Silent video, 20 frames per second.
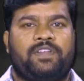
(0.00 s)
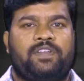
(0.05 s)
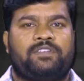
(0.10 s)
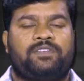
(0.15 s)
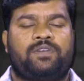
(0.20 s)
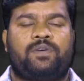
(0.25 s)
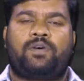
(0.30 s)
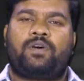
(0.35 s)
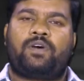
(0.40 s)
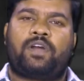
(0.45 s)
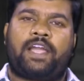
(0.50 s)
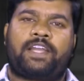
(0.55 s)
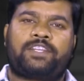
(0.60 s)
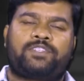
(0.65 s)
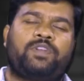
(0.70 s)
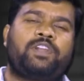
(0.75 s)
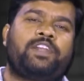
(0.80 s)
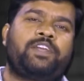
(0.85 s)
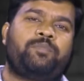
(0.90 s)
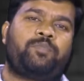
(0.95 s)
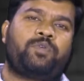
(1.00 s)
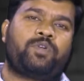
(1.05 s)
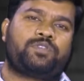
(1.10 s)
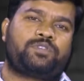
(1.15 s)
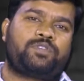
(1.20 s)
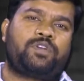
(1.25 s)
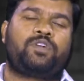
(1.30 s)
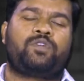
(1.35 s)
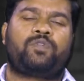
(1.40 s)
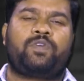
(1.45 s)
సో యాక్చువల్గా ఇప్పుడు
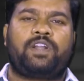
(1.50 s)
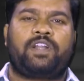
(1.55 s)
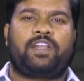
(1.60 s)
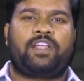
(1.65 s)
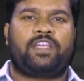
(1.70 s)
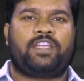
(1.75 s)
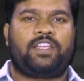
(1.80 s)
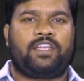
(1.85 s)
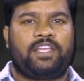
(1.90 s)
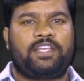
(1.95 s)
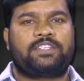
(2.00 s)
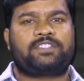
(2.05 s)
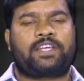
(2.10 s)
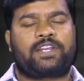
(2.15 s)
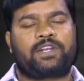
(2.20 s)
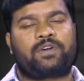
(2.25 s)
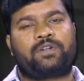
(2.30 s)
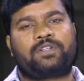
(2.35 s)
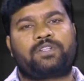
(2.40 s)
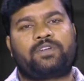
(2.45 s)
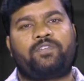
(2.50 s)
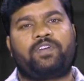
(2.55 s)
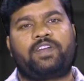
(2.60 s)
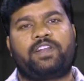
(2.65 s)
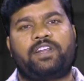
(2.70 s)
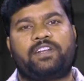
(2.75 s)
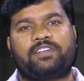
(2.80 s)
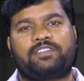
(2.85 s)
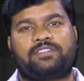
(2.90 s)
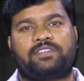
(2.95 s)
వస్తున్నటువంటి ఈ సరికొత్త
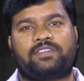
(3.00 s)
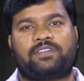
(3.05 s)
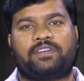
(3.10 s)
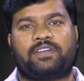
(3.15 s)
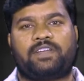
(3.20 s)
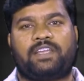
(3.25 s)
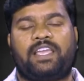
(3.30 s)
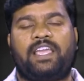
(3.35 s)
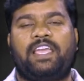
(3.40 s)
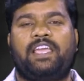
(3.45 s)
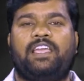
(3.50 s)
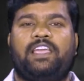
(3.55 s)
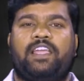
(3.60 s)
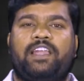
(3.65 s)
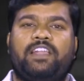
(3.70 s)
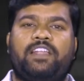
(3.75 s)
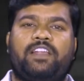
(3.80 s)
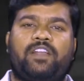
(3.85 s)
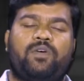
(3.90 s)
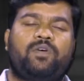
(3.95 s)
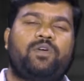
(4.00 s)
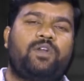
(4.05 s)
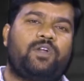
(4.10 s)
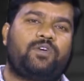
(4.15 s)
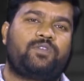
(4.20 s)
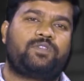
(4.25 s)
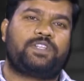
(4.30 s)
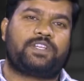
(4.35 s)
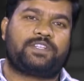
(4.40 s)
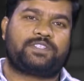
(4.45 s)
వేరియంట్స్ ఏ ఎన్ని రంగుల్లో
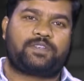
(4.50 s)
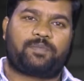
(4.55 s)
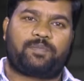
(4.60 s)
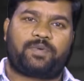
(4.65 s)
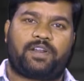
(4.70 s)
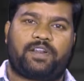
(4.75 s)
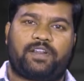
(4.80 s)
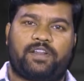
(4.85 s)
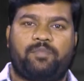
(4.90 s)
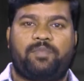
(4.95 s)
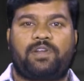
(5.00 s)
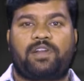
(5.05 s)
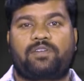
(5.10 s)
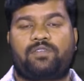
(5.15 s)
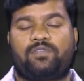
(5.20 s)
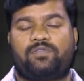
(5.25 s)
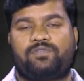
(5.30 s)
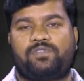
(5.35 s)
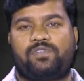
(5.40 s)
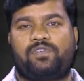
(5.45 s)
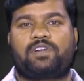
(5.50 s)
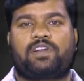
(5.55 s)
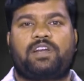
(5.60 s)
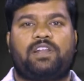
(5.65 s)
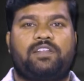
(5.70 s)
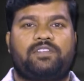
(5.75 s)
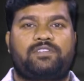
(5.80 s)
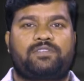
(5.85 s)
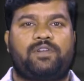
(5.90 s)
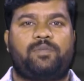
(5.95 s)
ఉంది అని చెప్పారంటే మనకు ఫోర్
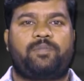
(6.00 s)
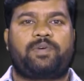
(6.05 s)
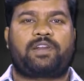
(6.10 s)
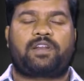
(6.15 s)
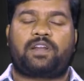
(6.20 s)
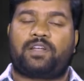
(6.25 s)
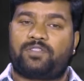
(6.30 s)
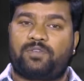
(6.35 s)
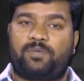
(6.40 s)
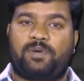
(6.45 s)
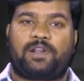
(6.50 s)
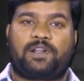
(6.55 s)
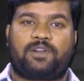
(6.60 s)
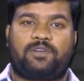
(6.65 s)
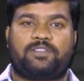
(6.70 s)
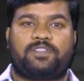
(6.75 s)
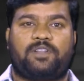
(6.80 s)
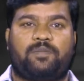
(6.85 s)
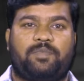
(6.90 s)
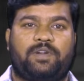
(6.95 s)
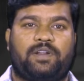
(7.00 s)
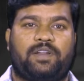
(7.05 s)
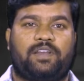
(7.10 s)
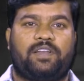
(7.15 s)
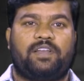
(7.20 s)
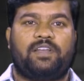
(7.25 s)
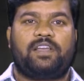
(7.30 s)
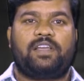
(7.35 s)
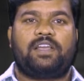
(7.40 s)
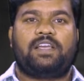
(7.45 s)
కలర్స్లో మనకు అందుబాటులో ఉందన్నమాట
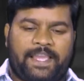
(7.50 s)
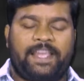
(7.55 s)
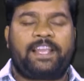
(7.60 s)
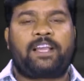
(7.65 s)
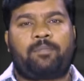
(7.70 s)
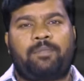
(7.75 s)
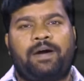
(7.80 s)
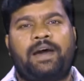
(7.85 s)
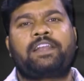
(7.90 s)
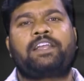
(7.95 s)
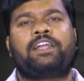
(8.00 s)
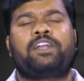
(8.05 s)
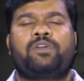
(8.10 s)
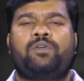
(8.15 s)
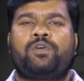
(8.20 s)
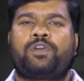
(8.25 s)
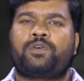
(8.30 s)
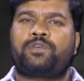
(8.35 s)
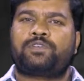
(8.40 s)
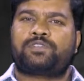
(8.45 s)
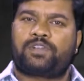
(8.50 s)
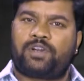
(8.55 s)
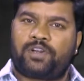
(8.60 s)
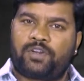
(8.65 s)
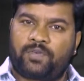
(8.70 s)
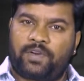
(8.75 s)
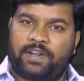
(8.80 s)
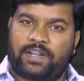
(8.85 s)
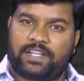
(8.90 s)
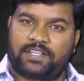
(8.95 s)
ఇక మార్కెట్లోకి
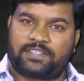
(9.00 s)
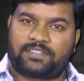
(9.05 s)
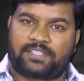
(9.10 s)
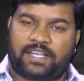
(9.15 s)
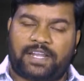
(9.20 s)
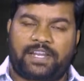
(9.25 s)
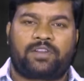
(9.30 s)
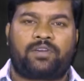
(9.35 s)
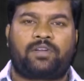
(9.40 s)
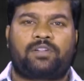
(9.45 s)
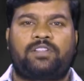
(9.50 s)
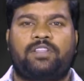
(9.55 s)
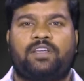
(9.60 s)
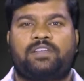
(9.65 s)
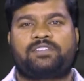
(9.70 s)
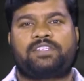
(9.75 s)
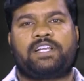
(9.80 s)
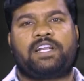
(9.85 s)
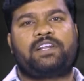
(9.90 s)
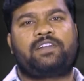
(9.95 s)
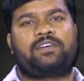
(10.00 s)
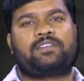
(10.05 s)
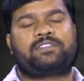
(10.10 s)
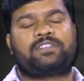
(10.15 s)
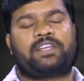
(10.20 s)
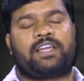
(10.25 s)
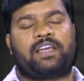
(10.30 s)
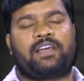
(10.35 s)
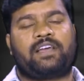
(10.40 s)
వస్తున్నటువంటి సరికొత్త సెల్టాస్